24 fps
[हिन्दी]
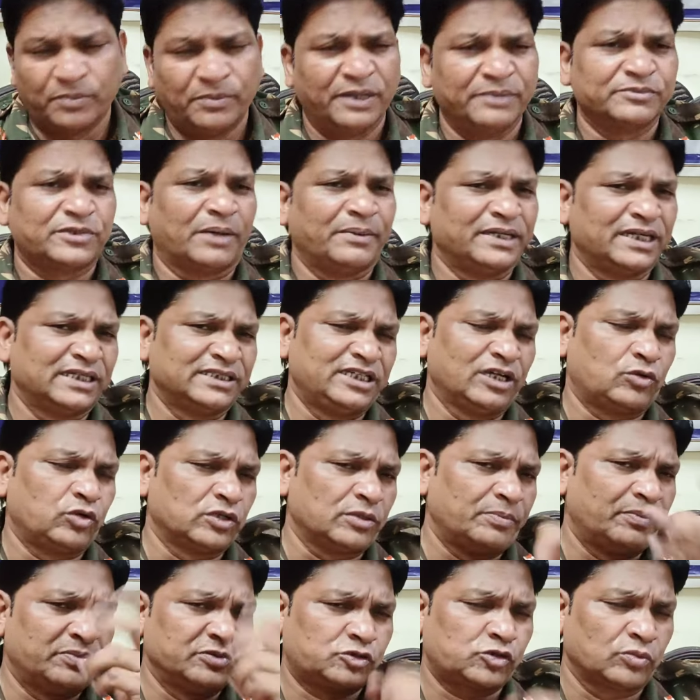और ममता बनर्जी
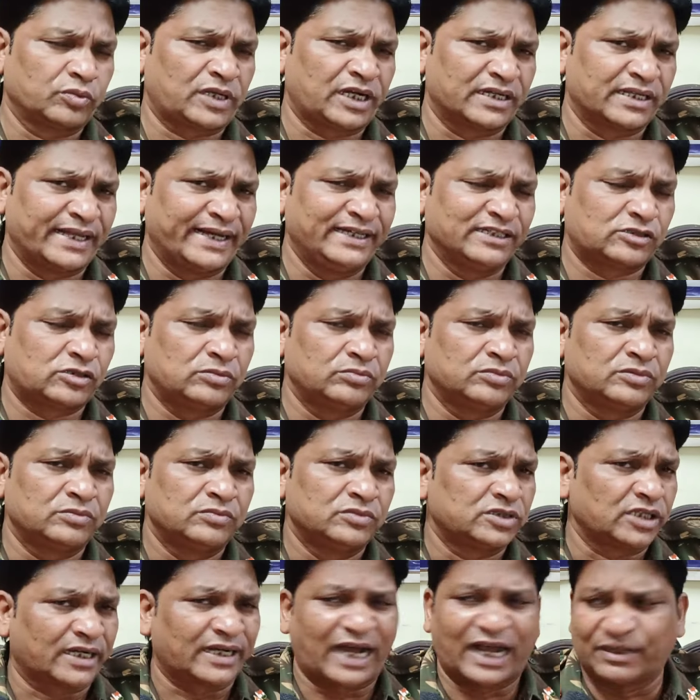खुद शुरू कर देगी
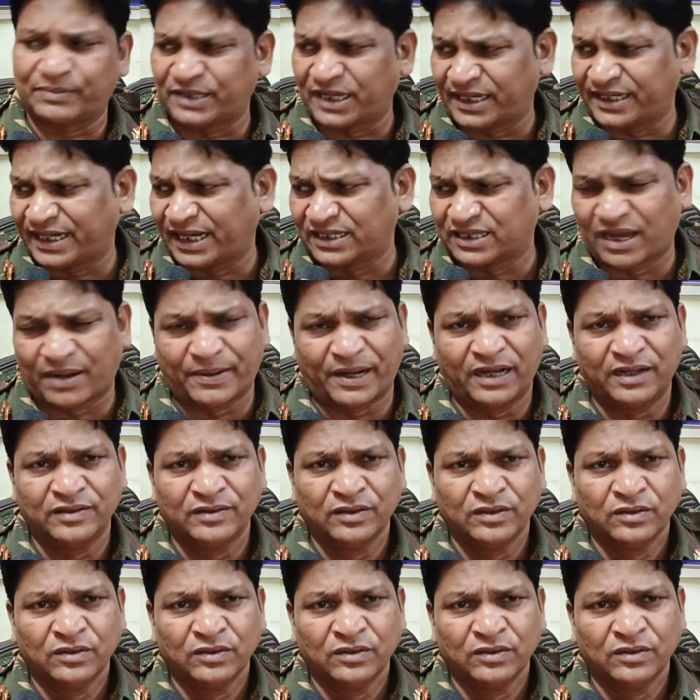सरकार बनाने का दावा